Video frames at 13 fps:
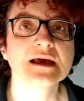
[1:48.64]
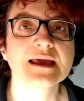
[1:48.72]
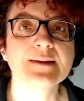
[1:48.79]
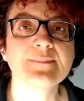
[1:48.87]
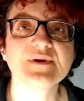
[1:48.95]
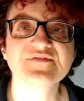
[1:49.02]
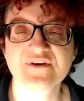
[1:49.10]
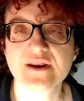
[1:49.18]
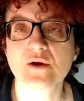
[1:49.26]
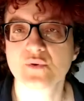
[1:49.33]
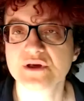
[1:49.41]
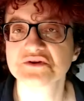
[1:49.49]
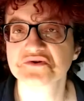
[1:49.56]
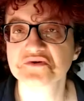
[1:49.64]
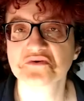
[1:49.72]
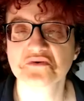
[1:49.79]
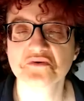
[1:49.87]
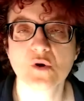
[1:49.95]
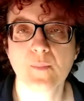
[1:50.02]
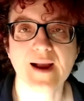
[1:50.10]
e per fare
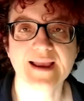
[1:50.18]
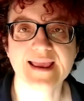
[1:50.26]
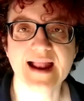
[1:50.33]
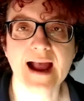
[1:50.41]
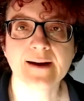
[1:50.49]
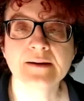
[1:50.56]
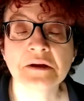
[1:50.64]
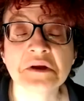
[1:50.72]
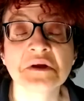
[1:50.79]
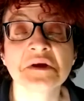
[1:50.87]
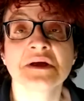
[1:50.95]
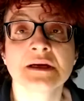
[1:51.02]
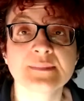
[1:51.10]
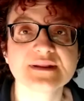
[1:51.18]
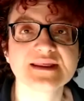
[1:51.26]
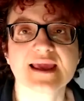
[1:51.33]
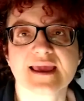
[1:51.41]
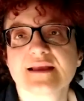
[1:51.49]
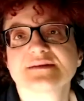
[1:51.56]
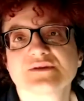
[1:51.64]
questo lo pagherà ma ti è
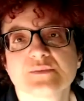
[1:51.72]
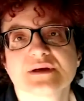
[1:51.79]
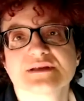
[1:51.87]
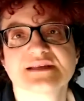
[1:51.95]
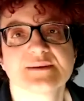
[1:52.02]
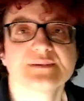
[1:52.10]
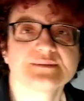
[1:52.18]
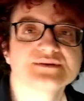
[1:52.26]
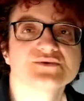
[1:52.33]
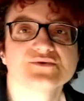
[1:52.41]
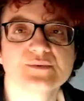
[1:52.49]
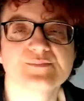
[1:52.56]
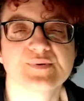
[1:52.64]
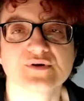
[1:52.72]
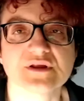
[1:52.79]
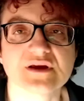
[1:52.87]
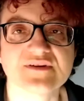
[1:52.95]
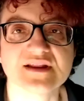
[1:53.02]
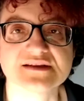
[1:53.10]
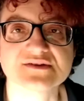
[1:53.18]
che insomma ha sempre bisogno un po' di
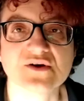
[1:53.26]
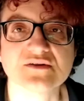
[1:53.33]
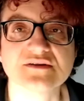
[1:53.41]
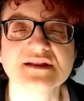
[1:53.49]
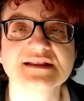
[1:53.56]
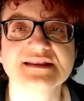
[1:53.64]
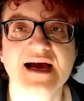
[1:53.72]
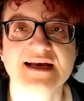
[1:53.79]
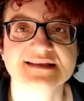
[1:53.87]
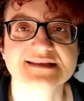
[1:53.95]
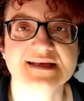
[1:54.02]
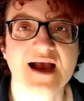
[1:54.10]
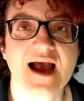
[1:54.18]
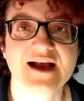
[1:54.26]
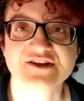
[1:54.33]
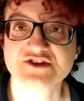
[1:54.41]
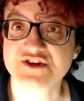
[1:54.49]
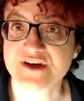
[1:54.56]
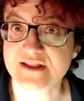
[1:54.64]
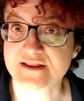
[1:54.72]
avere soldi in tasca,
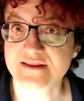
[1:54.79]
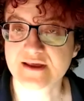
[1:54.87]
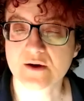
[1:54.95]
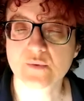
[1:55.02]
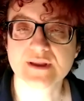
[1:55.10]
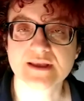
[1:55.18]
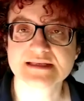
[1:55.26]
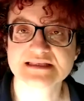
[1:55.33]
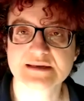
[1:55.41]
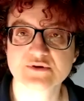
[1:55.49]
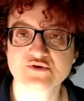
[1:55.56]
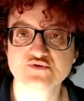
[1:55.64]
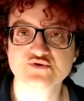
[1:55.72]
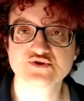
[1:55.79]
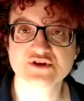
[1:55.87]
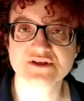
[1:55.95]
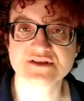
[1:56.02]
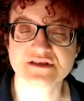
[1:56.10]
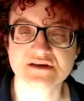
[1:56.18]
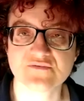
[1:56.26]
accetta, quindi il sabato
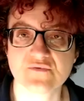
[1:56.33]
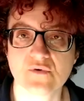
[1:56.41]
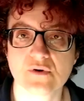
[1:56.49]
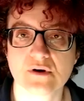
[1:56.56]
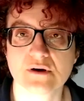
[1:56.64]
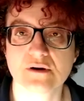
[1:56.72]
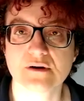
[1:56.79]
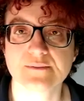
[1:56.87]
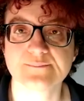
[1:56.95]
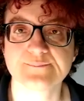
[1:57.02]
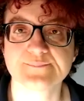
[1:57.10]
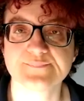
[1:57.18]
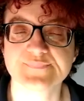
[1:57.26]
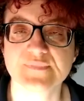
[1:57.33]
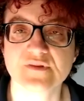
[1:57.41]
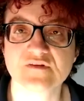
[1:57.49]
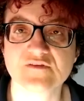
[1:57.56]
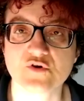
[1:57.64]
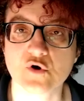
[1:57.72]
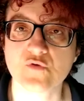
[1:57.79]
successivo ehm,
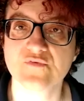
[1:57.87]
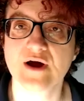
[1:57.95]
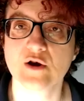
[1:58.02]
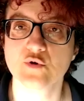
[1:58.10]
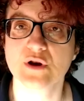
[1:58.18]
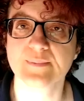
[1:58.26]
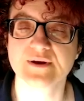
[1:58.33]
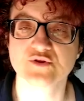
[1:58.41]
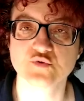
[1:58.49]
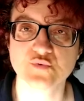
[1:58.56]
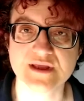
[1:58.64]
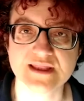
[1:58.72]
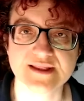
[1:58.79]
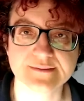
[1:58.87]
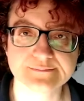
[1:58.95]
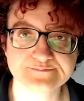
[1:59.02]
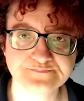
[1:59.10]
si trova all'ora pattuita.